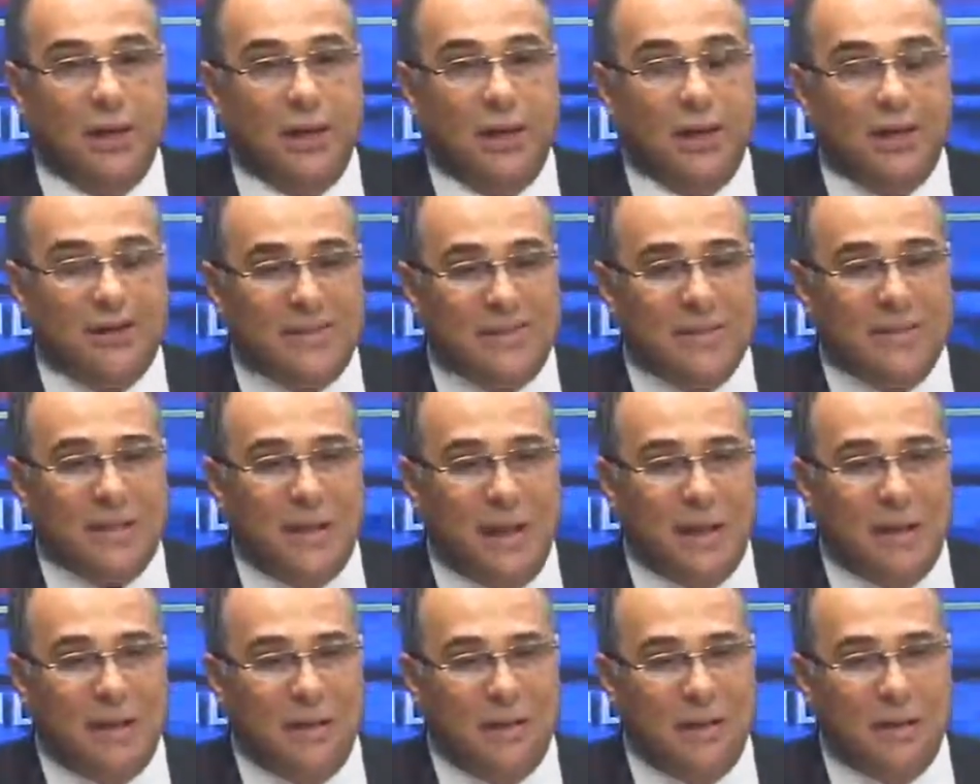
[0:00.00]

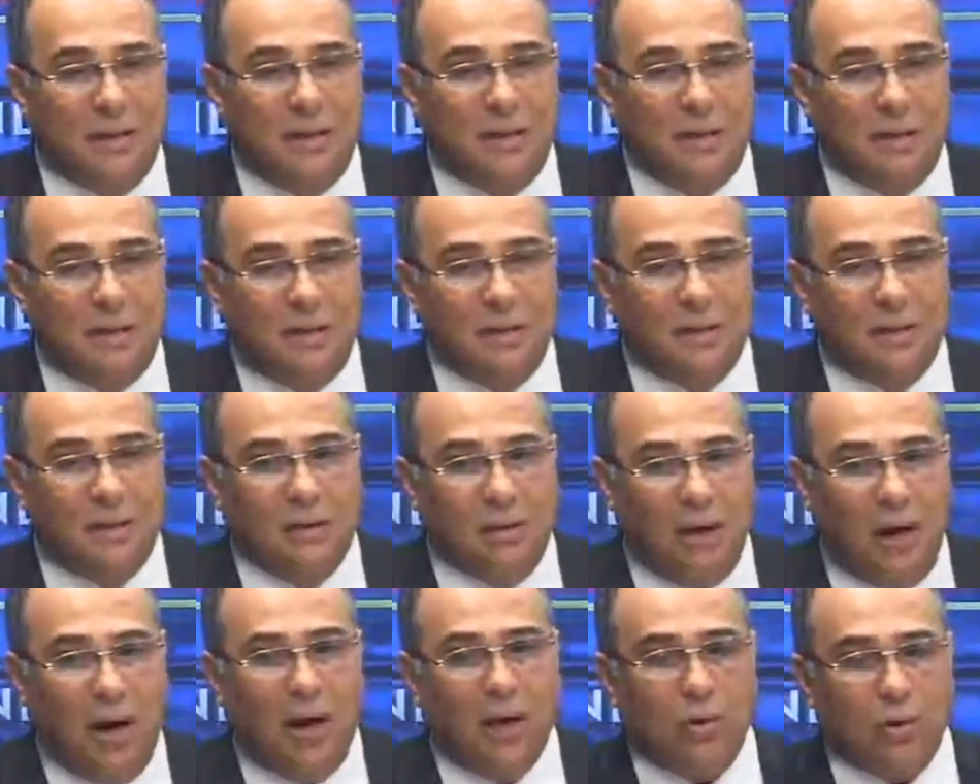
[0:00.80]
Eskiden
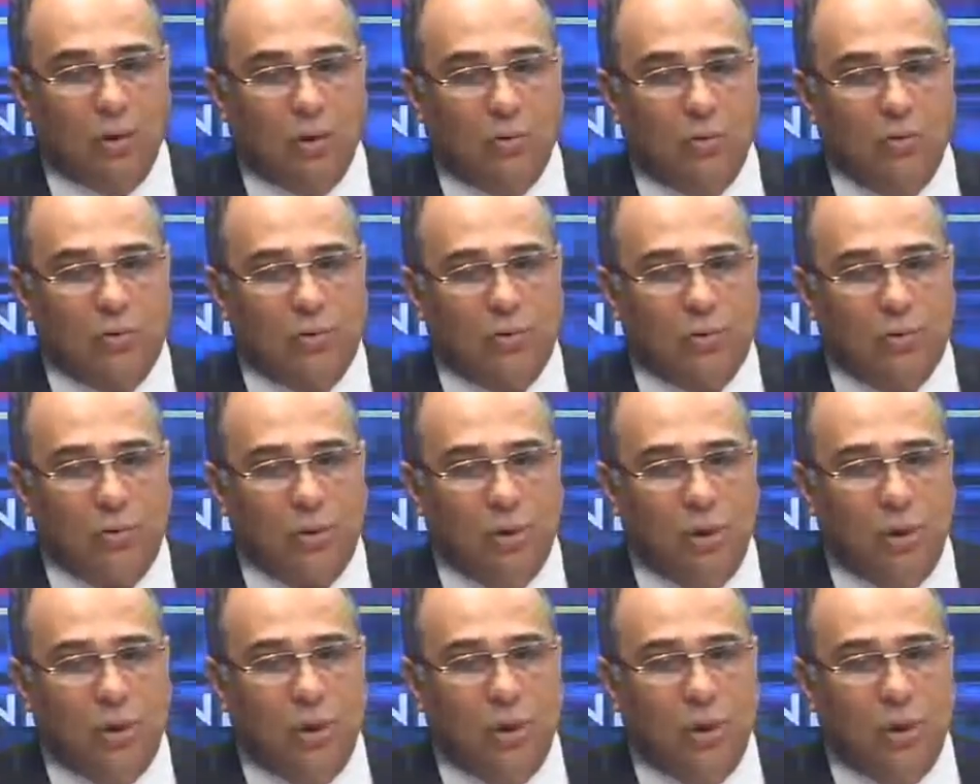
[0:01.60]
kargomuz